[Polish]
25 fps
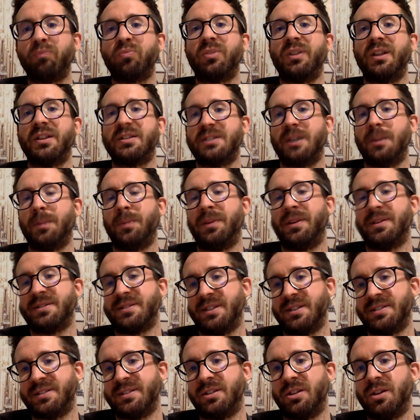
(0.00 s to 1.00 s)
Następnie
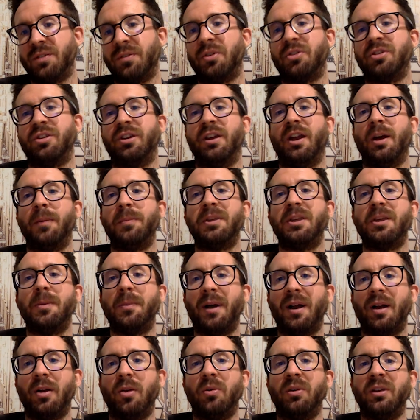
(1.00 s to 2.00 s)
zdecydował się na
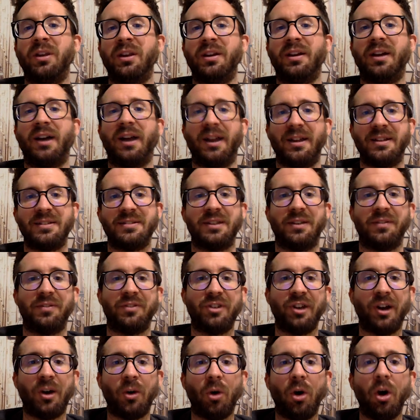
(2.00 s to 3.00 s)
minimalną ingerencję w
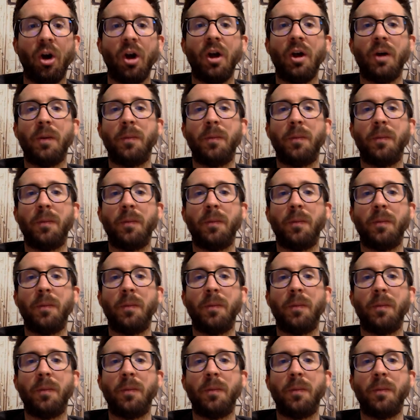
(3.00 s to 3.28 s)
ciało,